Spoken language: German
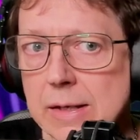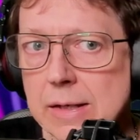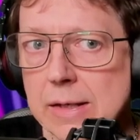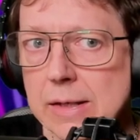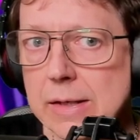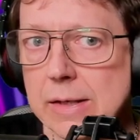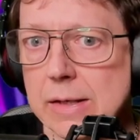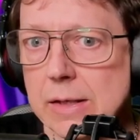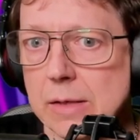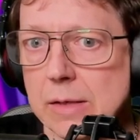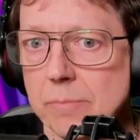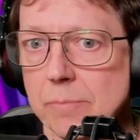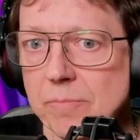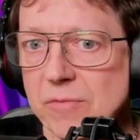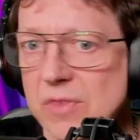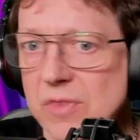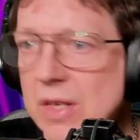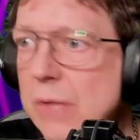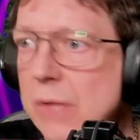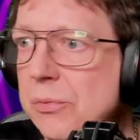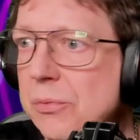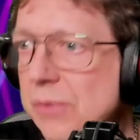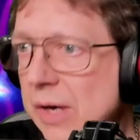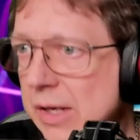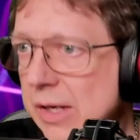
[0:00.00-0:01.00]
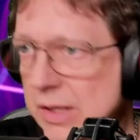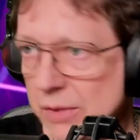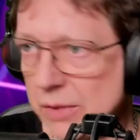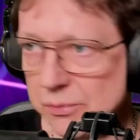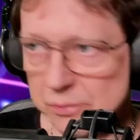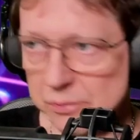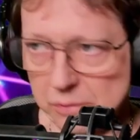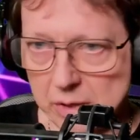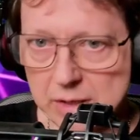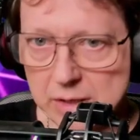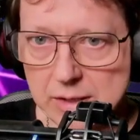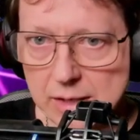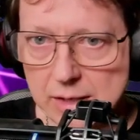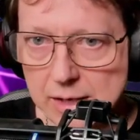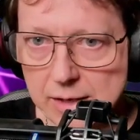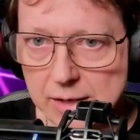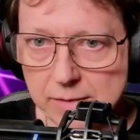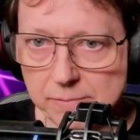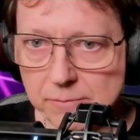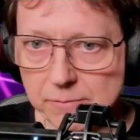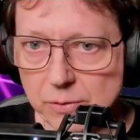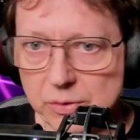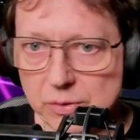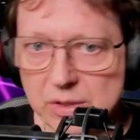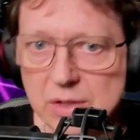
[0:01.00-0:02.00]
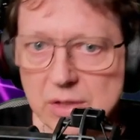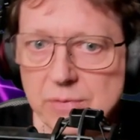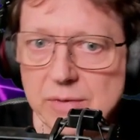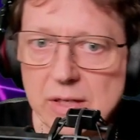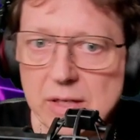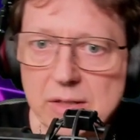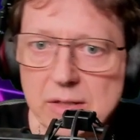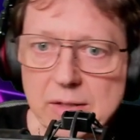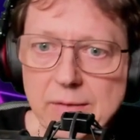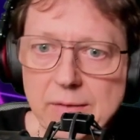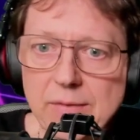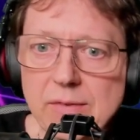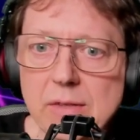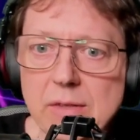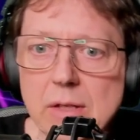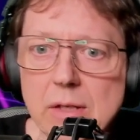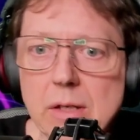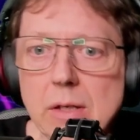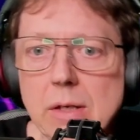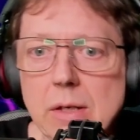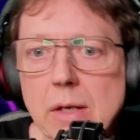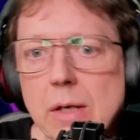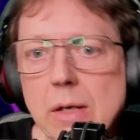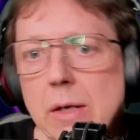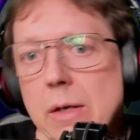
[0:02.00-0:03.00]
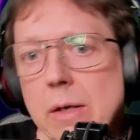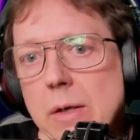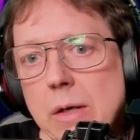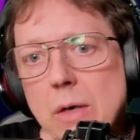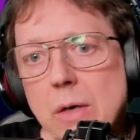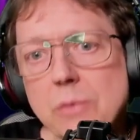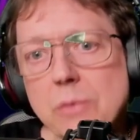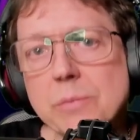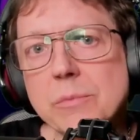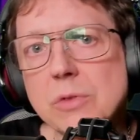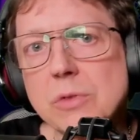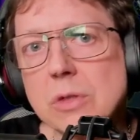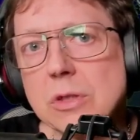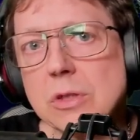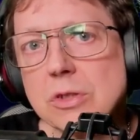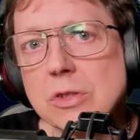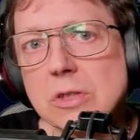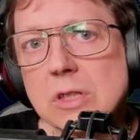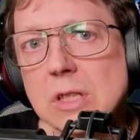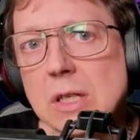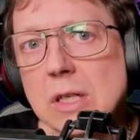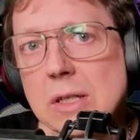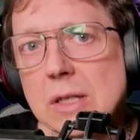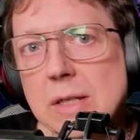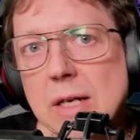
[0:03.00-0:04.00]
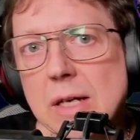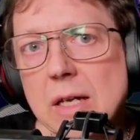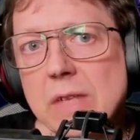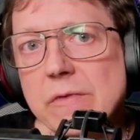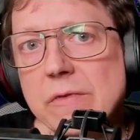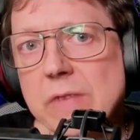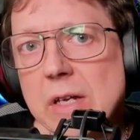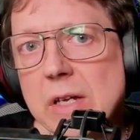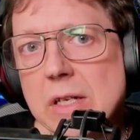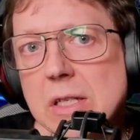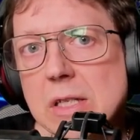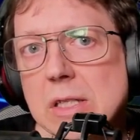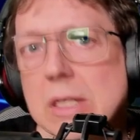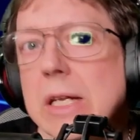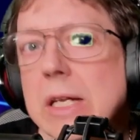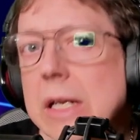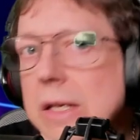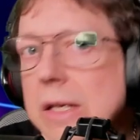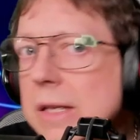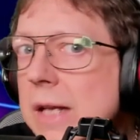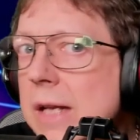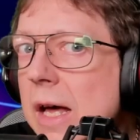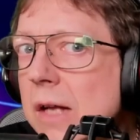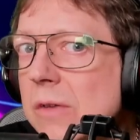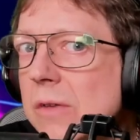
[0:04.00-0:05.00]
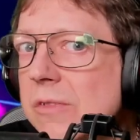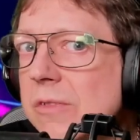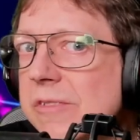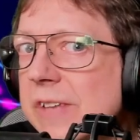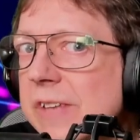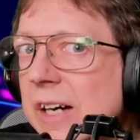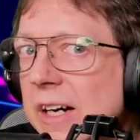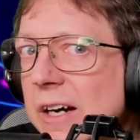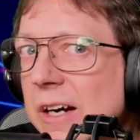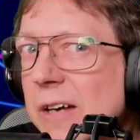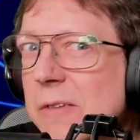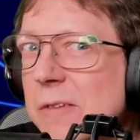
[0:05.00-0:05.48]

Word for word: Ähm, da fange ich vorne an und ich werde jetzt hier äh, auf dem deutschen Kanal werde ich hinten anfangen